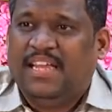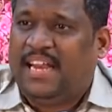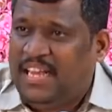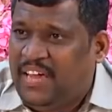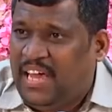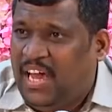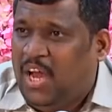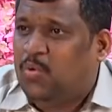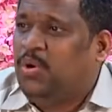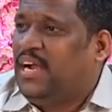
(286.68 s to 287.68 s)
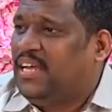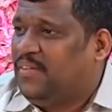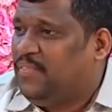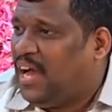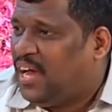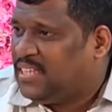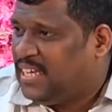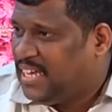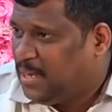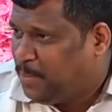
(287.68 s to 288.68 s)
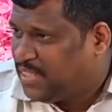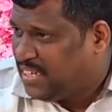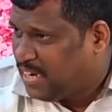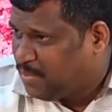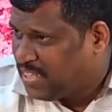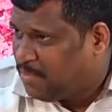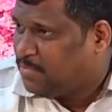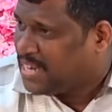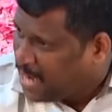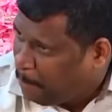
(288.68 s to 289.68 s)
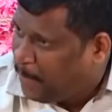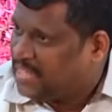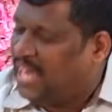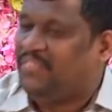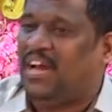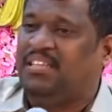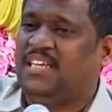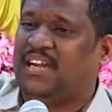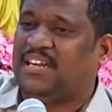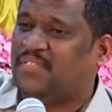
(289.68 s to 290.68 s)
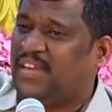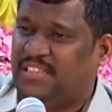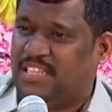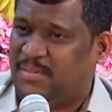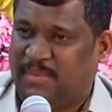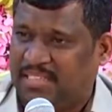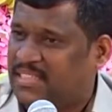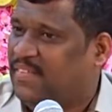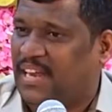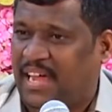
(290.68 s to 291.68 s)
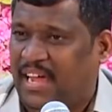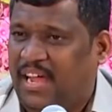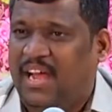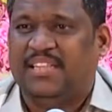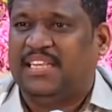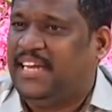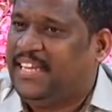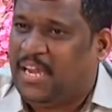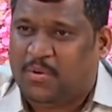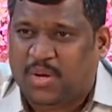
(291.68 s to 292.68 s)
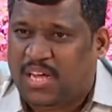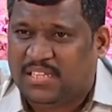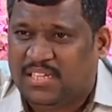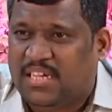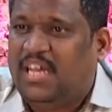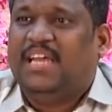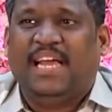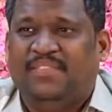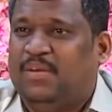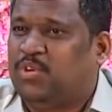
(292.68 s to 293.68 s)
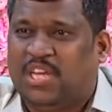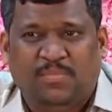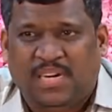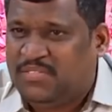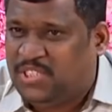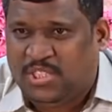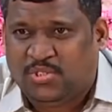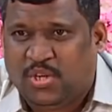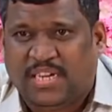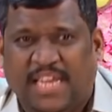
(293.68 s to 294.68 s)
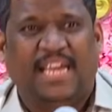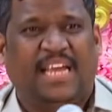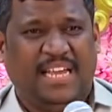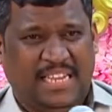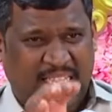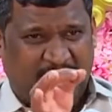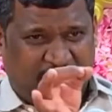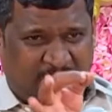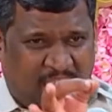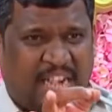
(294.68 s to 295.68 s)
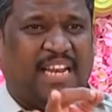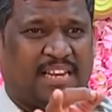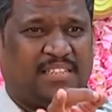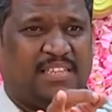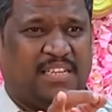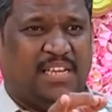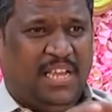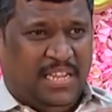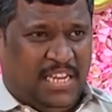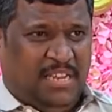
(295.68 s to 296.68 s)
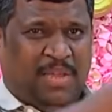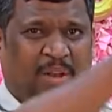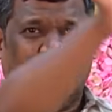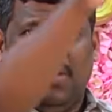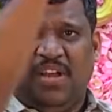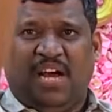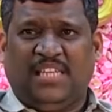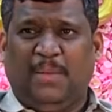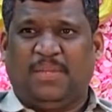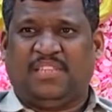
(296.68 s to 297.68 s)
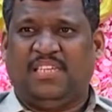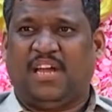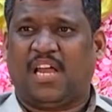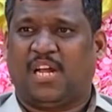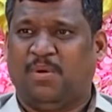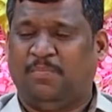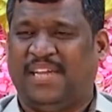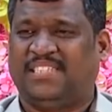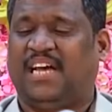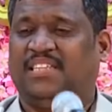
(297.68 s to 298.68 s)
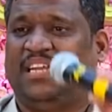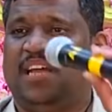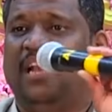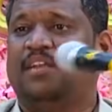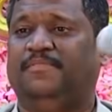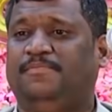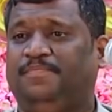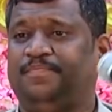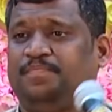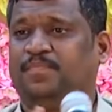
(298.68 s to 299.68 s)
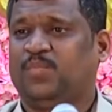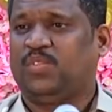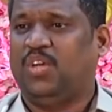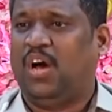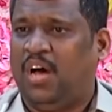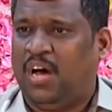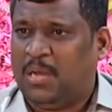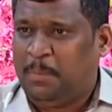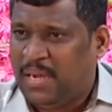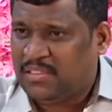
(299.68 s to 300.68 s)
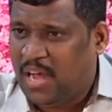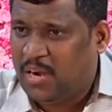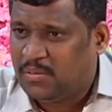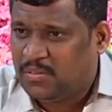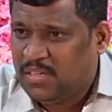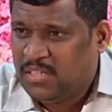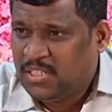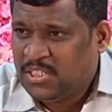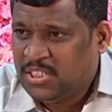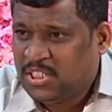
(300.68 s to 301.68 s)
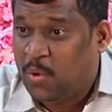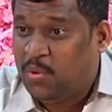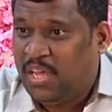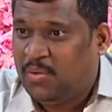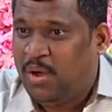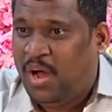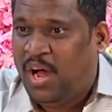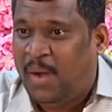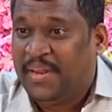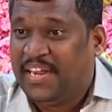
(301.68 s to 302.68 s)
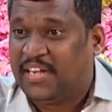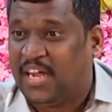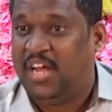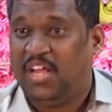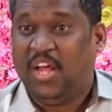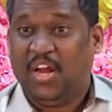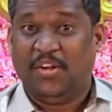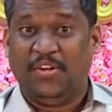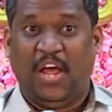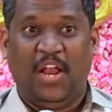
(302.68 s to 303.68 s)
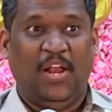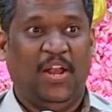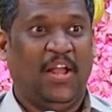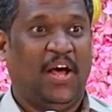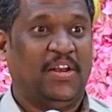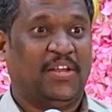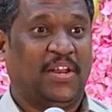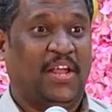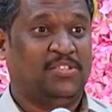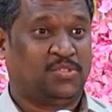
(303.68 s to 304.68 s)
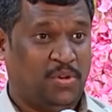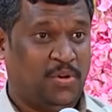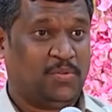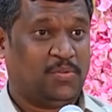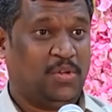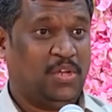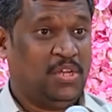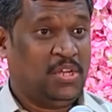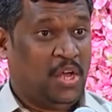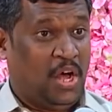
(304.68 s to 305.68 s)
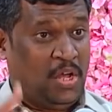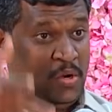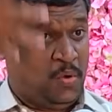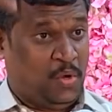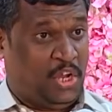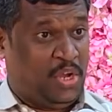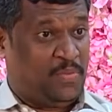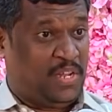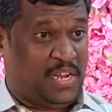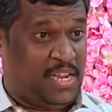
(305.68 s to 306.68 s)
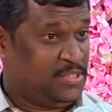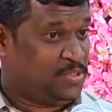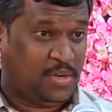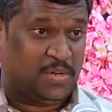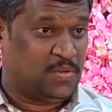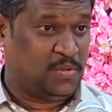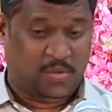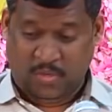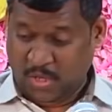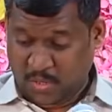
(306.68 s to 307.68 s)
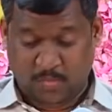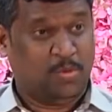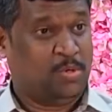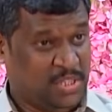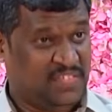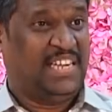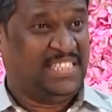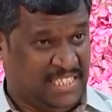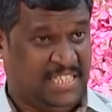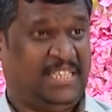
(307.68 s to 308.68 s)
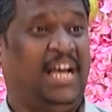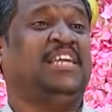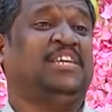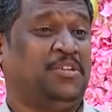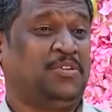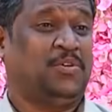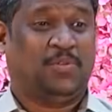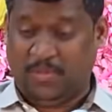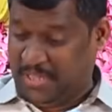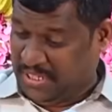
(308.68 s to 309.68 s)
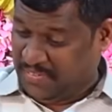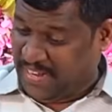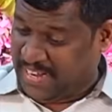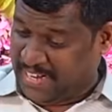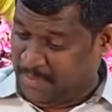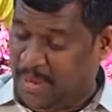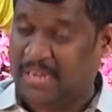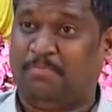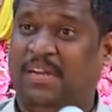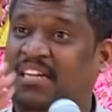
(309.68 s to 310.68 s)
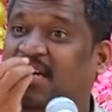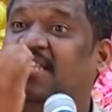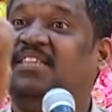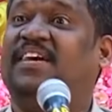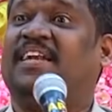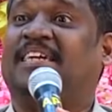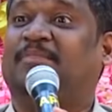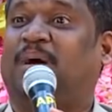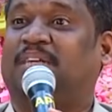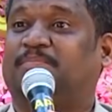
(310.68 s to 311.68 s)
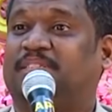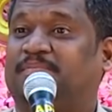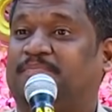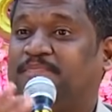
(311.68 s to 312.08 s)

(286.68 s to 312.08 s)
எனவே உங்களுக்கு வியாதி இருப்பது என்பதை மறப்பதே வியாதிக்கான வைத்தியமே தவிர அது நினைக்க கூடாது எனவே முக்கியமான விஷயம் சொல்ற இந்த வினாடியிலிருந்து இனிமேல் உங்கள் வியாதியை பத்தி யாரிடமும் பேசாதீர்கள் யாரை பார்த்தாலும் சௌக்கியமா அப்படின்னு கேட்டா நல்லா இருக்கிறேன்னு சொல்லணும் ஆரோக்கியமா இருக்கேன்னு சொல்லணும் மூட்டு வலிச்சுக்கிட்டு தான் இருக்கும் இது வேற டிபார்ட்மெண்ட் இது வேற டிபார்ட்மெண்ட்